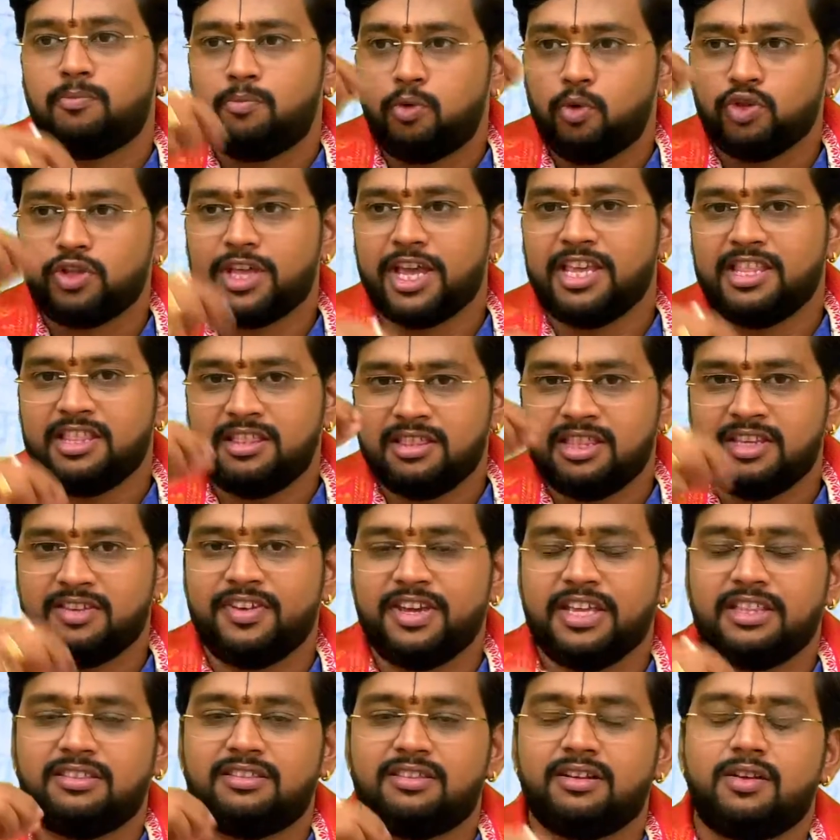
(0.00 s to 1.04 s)
புதைந்து
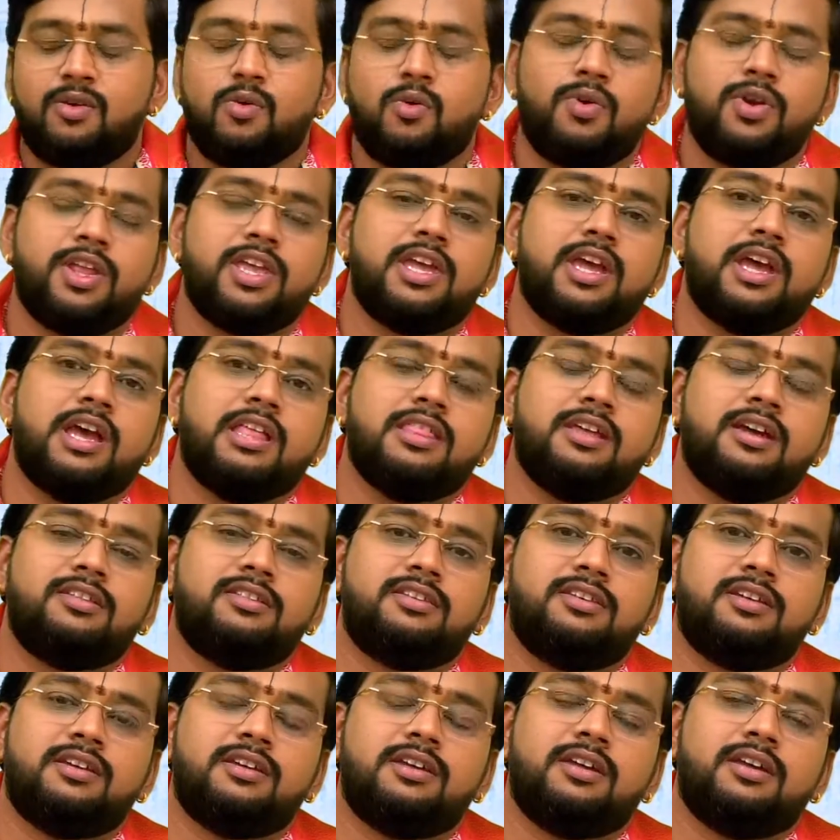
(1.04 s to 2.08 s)
வைத்துக்கக்கூடிய
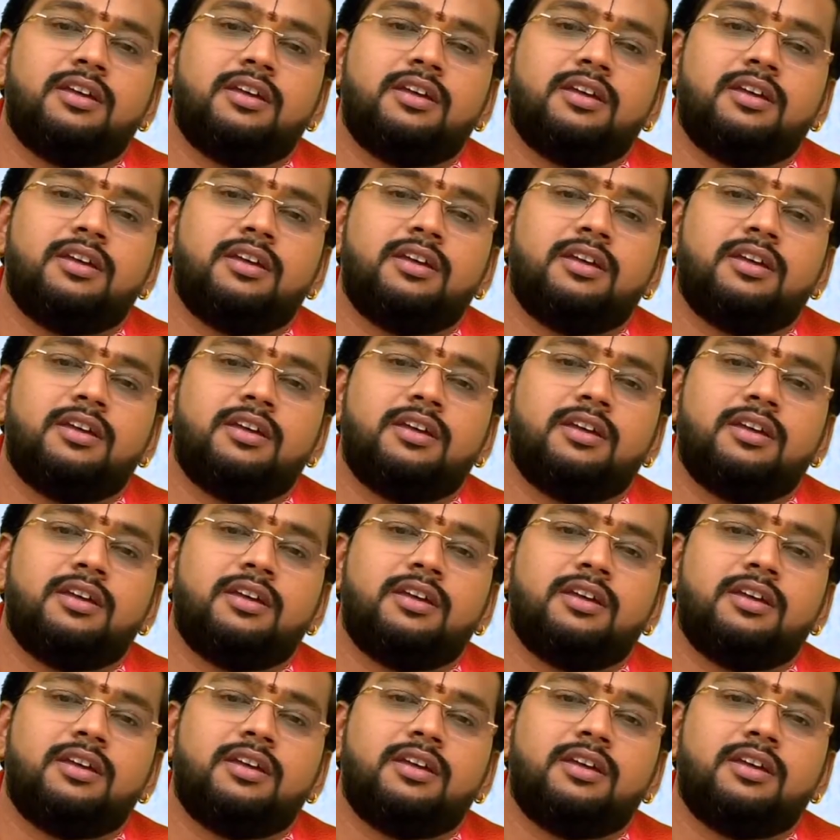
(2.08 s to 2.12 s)
அதாவது